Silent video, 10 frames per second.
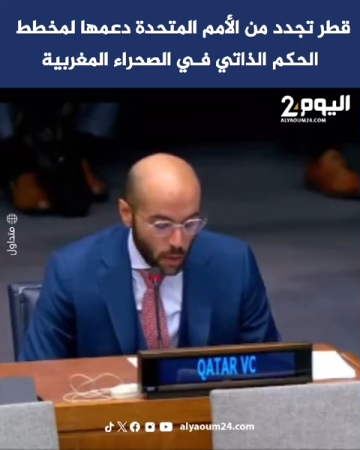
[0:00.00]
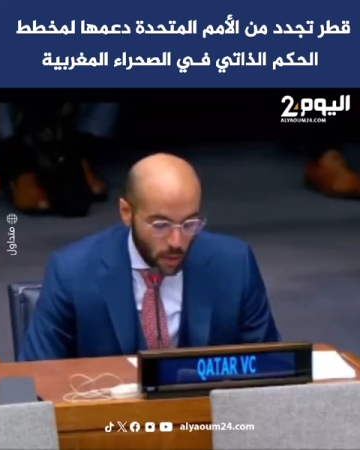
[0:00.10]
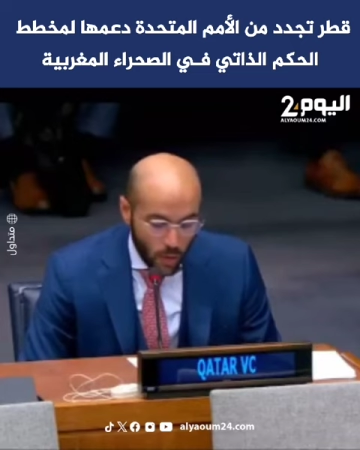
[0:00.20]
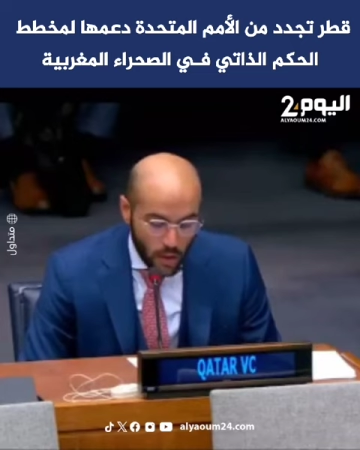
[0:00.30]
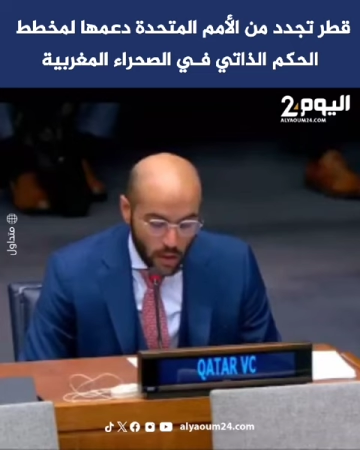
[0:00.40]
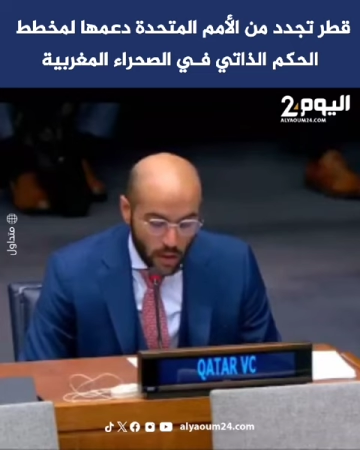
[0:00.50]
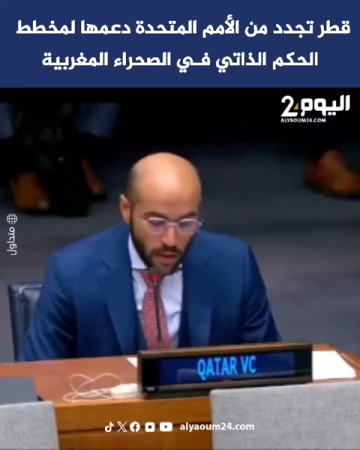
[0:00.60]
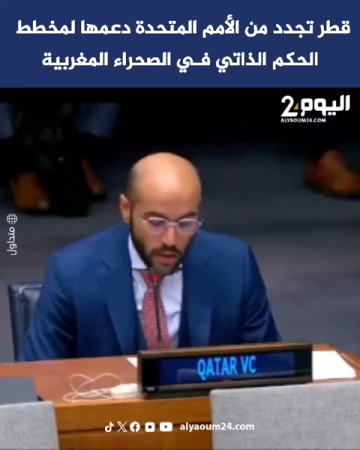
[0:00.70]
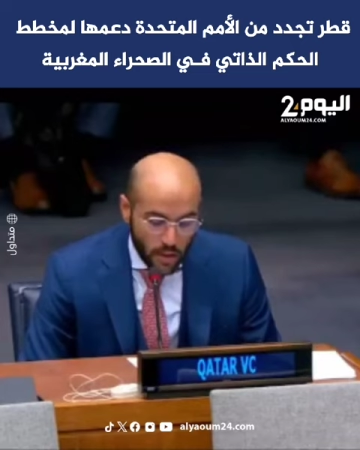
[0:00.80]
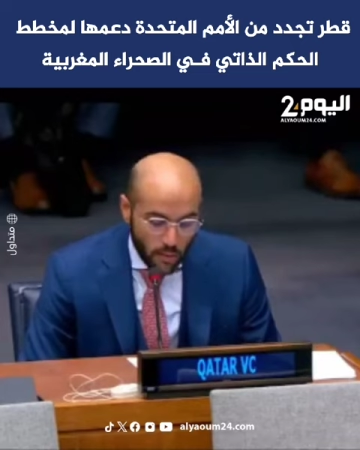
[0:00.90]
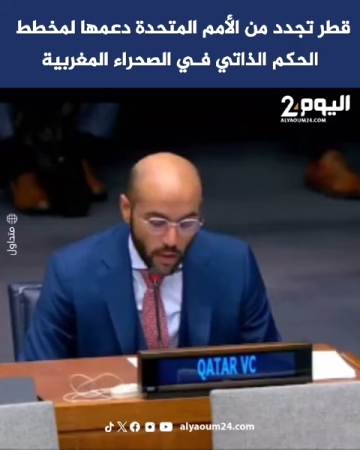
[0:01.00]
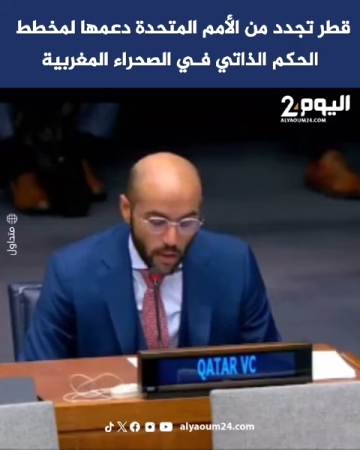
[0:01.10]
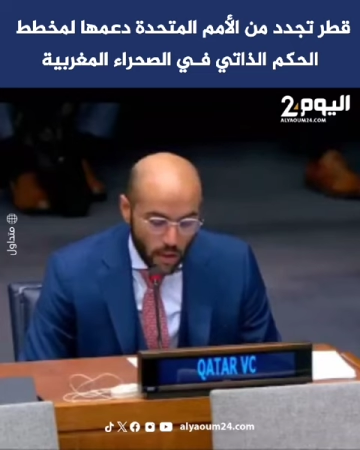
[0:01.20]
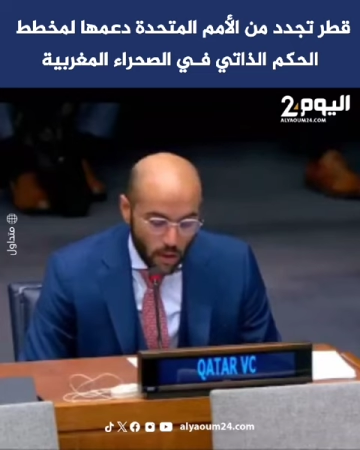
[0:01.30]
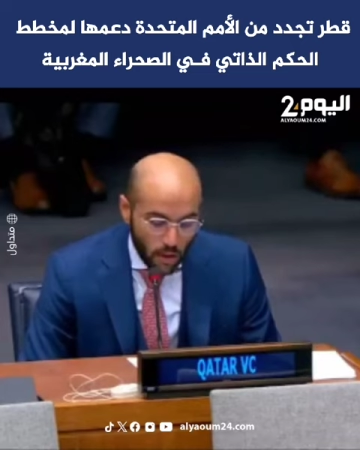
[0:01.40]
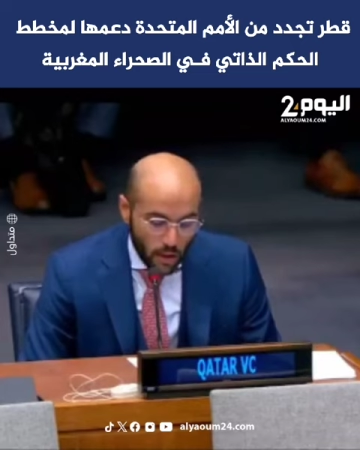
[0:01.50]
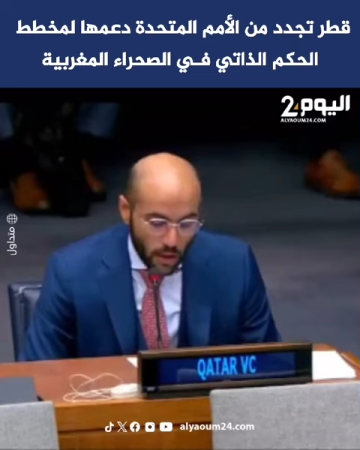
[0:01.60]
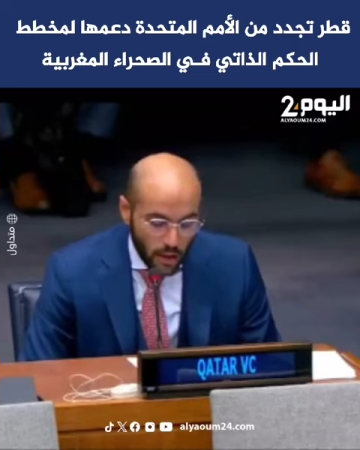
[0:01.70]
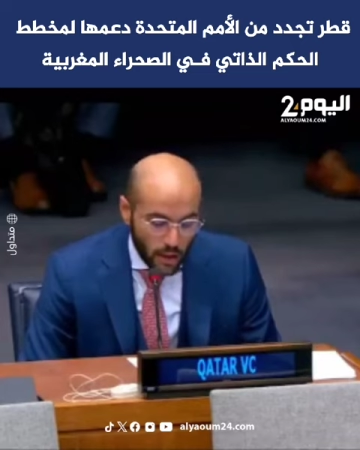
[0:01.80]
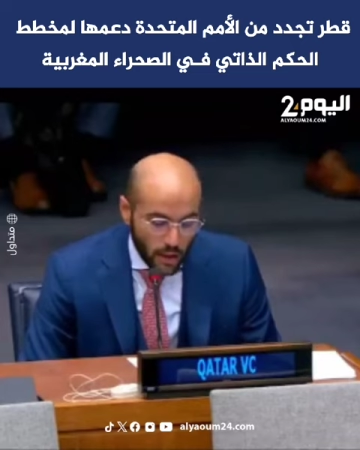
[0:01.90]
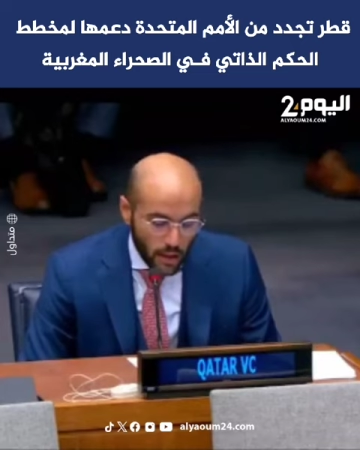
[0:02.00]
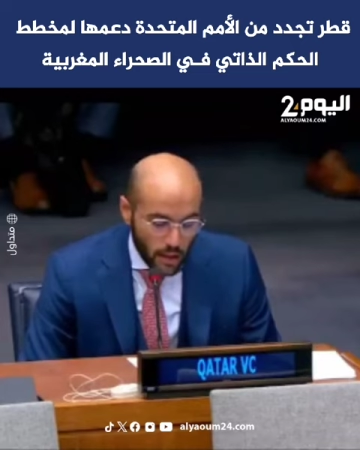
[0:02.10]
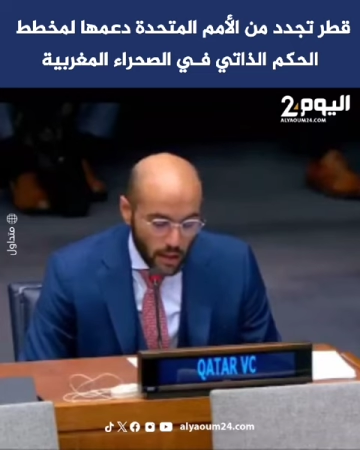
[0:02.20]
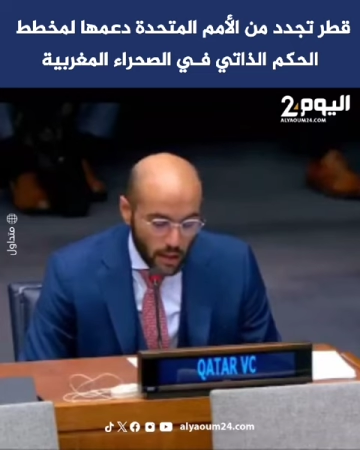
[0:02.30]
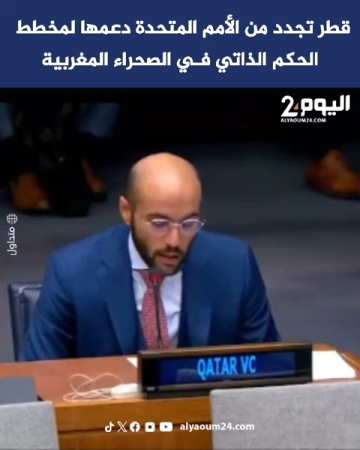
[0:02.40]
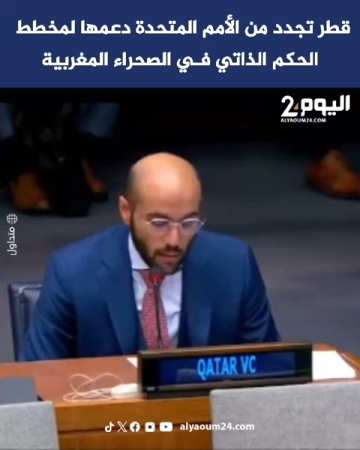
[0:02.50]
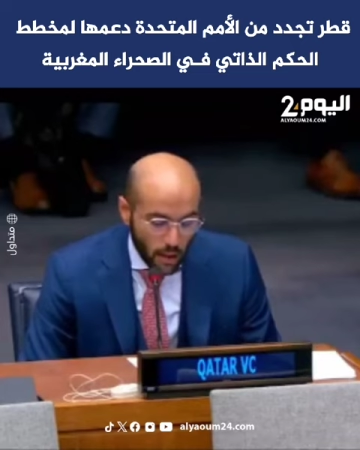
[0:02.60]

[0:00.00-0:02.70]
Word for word: والوسائل السلمية الأخرى التي تتسق